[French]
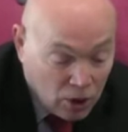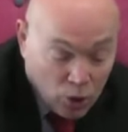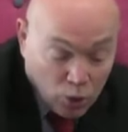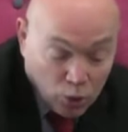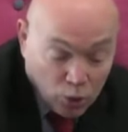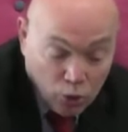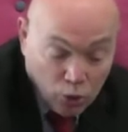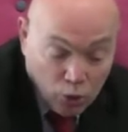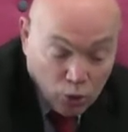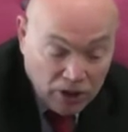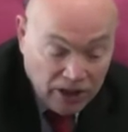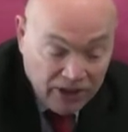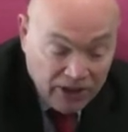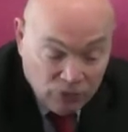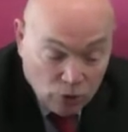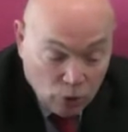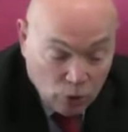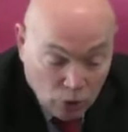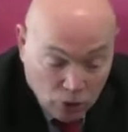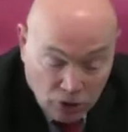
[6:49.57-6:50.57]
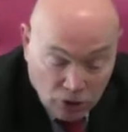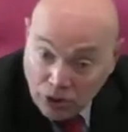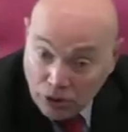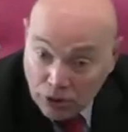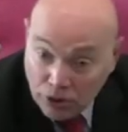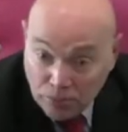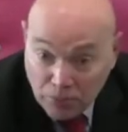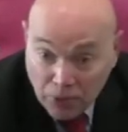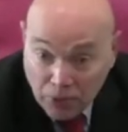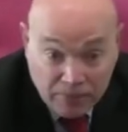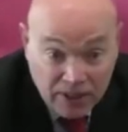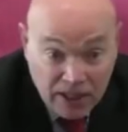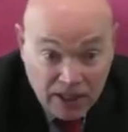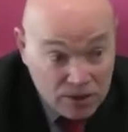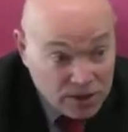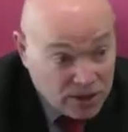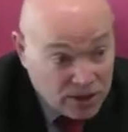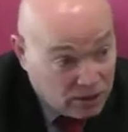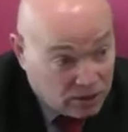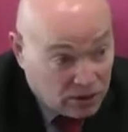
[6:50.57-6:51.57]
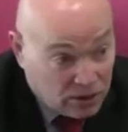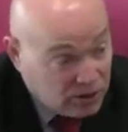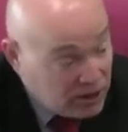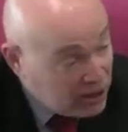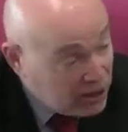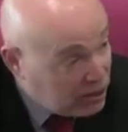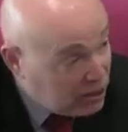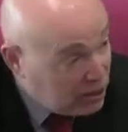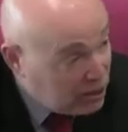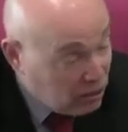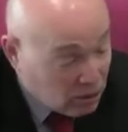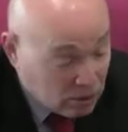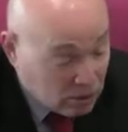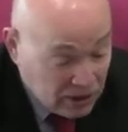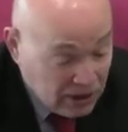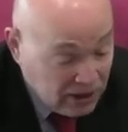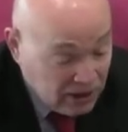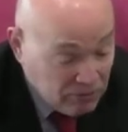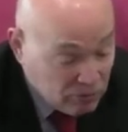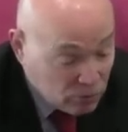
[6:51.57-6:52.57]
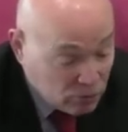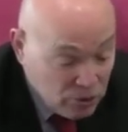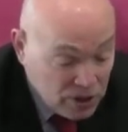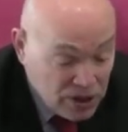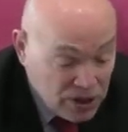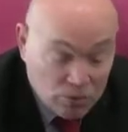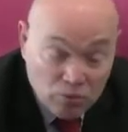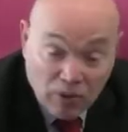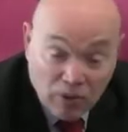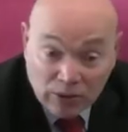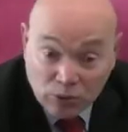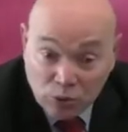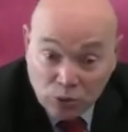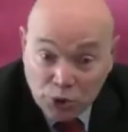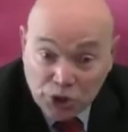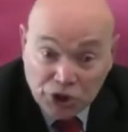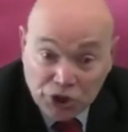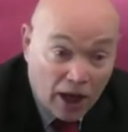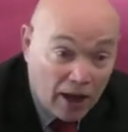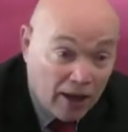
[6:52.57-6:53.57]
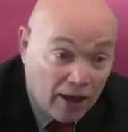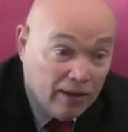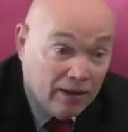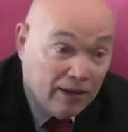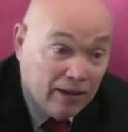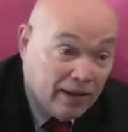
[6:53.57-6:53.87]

ou le livre de Laurence Bobis, qui est un excellent livre, Une histoire du chat.